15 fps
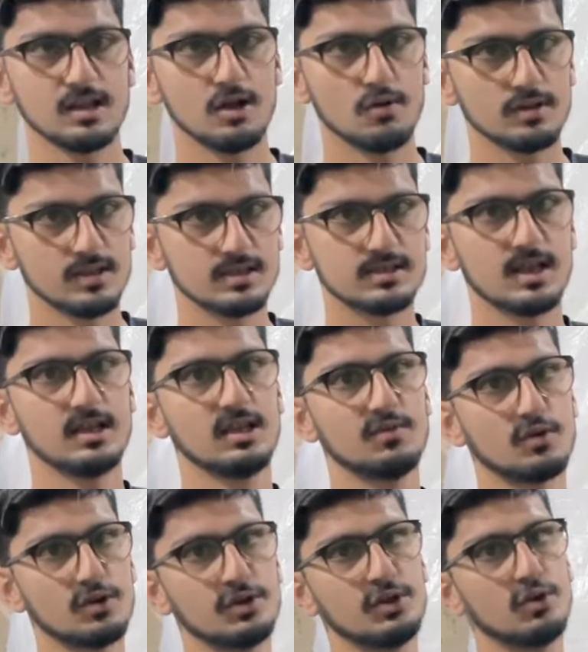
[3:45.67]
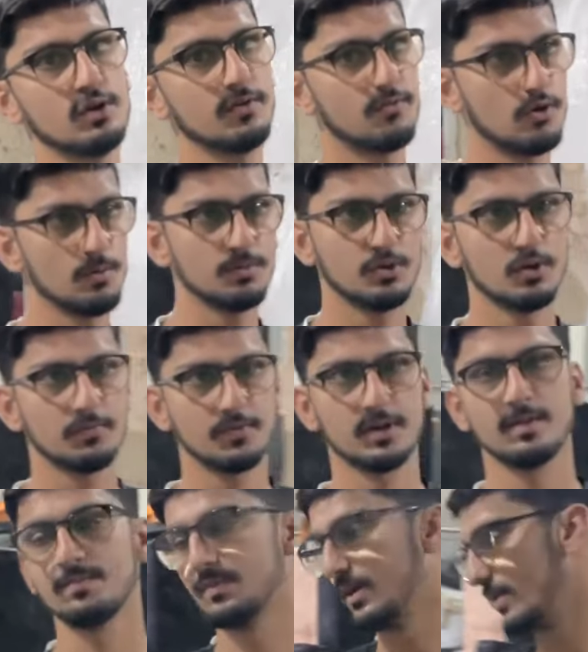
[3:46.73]
का होगा दस साल की वारंटी होगी फॉर्म की और
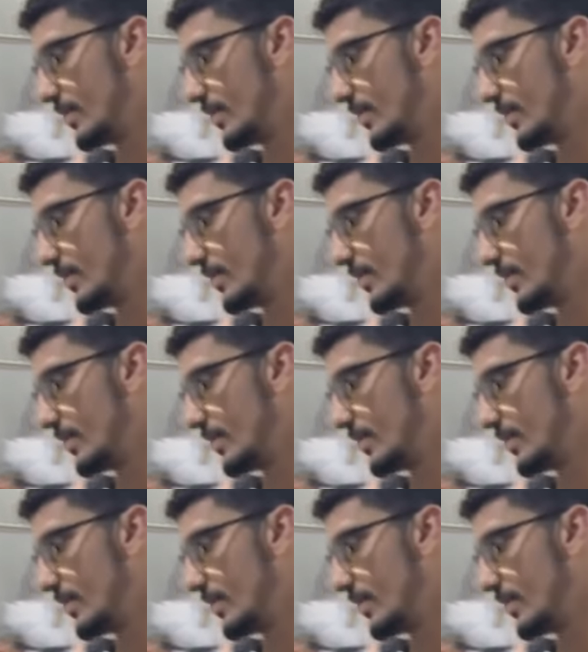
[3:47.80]
फ्रेम की